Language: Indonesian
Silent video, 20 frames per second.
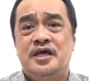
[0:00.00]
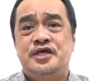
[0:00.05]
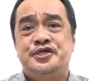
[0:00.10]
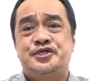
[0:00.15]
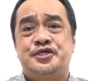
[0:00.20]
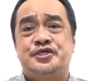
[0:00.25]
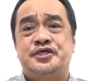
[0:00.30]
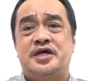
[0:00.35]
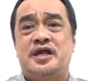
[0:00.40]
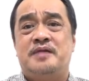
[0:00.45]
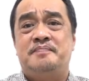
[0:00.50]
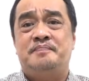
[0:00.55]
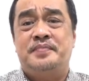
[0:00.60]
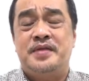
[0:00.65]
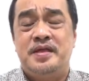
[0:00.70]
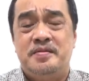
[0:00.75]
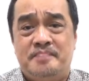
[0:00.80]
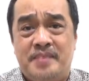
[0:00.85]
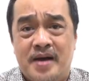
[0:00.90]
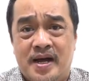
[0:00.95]
secara
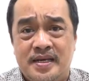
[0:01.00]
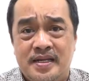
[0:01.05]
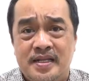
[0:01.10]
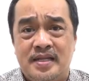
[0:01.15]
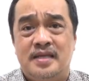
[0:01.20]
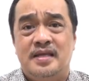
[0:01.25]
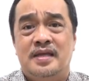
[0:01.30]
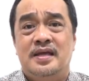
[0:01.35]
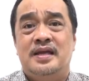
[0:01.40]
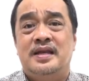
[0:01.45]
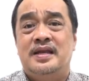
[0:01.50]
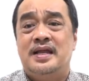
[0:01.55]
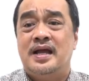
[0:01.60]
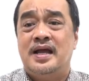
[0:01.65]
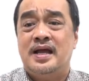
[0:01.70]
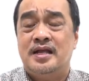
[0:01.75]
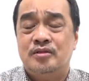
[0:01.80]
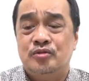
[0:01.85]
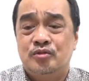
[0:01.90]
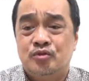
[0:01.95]
pribadi
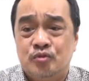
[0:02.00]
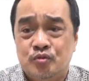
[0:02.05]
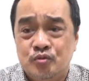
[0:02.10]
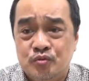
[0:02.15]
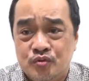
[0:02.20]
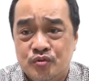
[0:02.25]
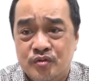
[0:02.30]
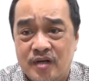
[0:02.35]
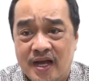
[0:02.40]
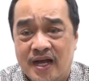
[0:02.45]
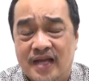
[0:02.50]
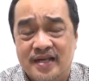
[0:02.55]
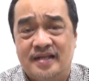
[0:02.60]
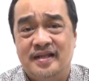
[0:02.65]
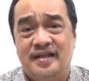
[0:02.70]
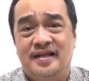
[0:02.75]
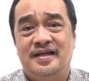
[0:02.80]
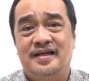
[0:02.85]
dengan Tuhan.